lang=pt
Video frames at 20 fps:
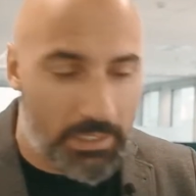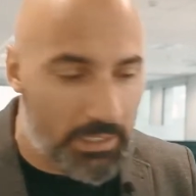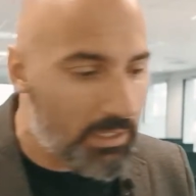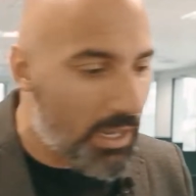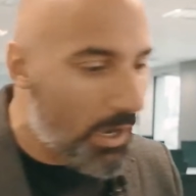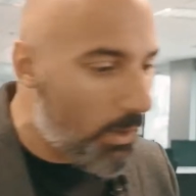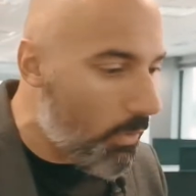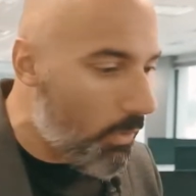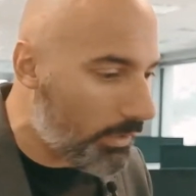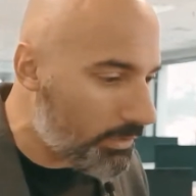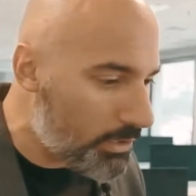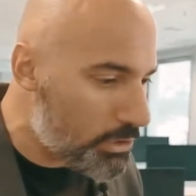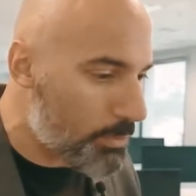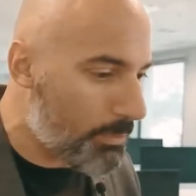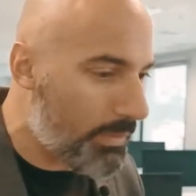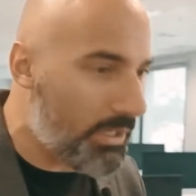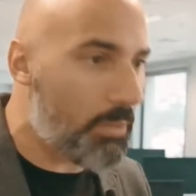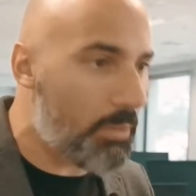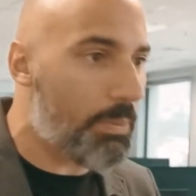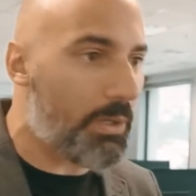Ele acorda de
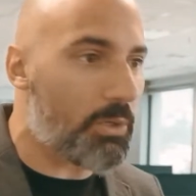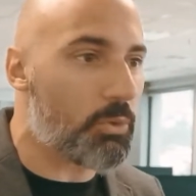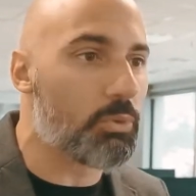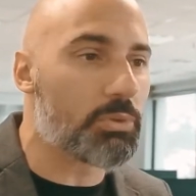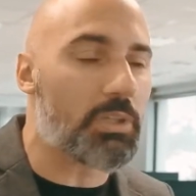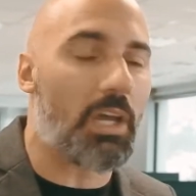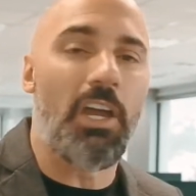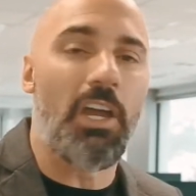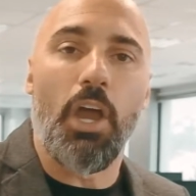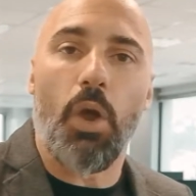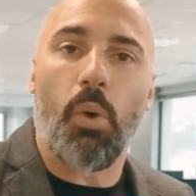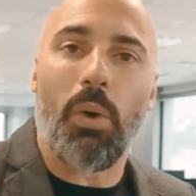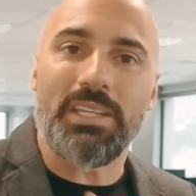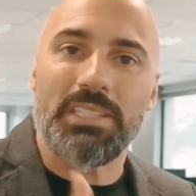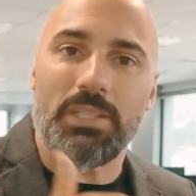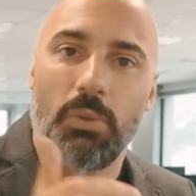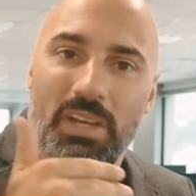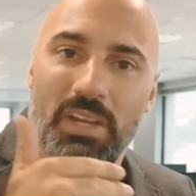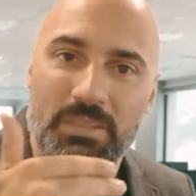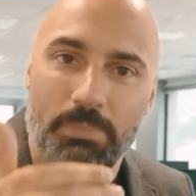manhã e pergunta: quais
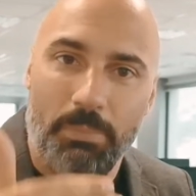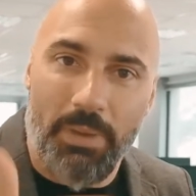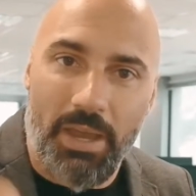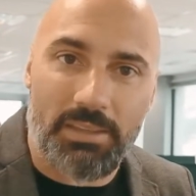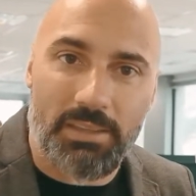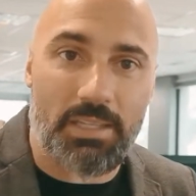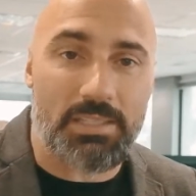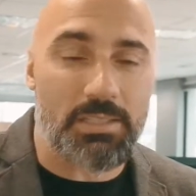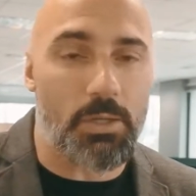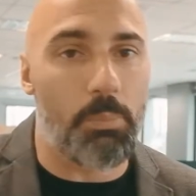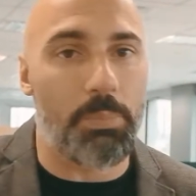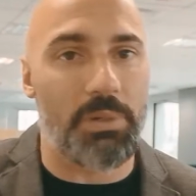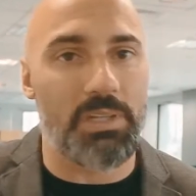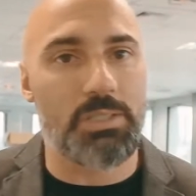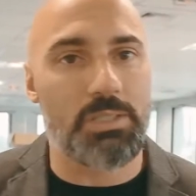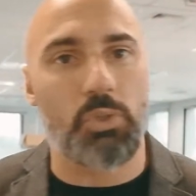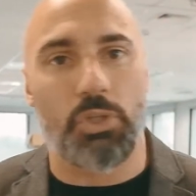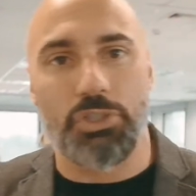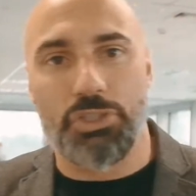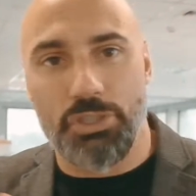são as metas que eu
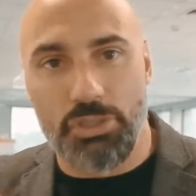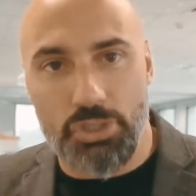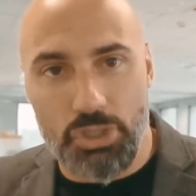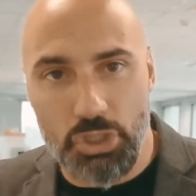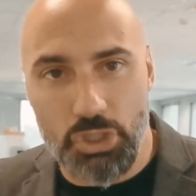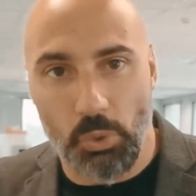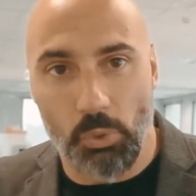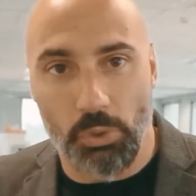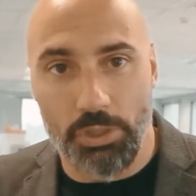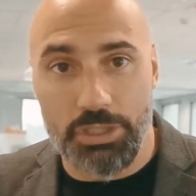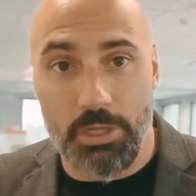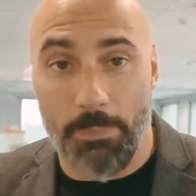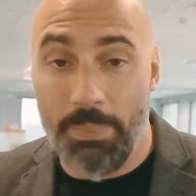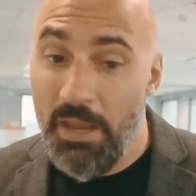preciso atingir hoje?